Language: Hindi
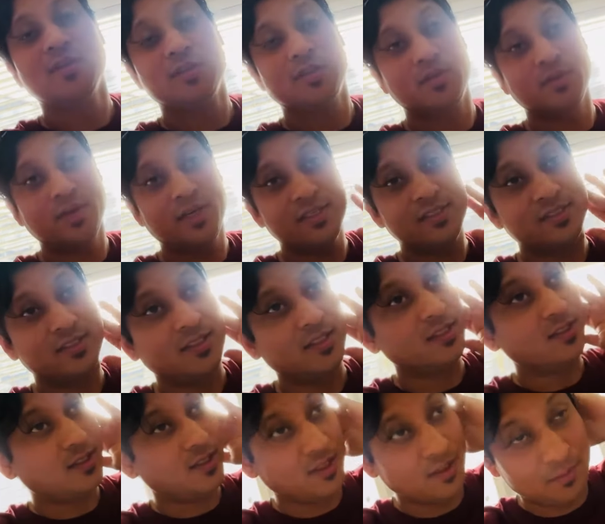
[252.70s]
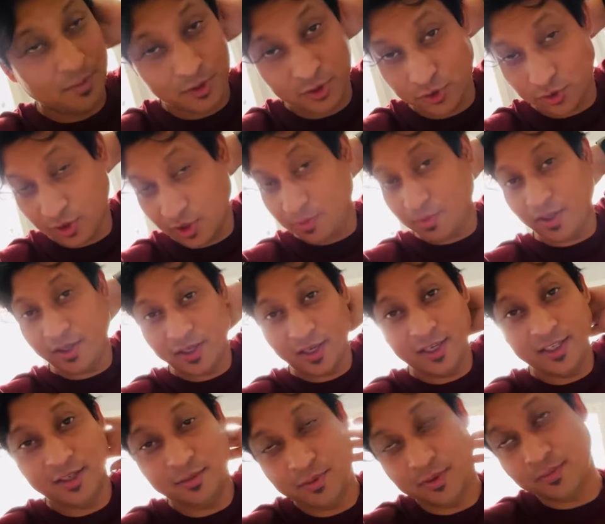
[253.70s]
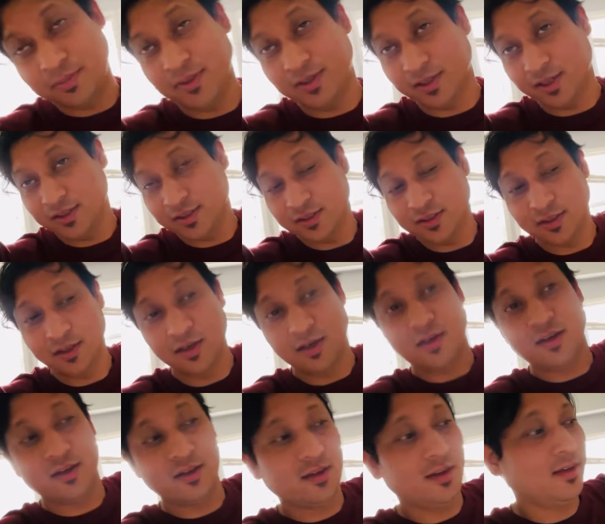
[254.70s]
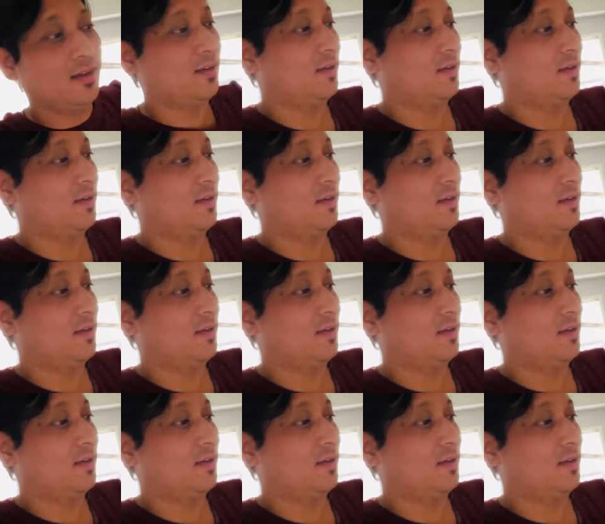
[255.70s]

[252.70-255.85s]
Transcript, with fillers: तो भाई दिन के बच चुके हैं भाई ढाई अभी बन रहा है दिन का खाना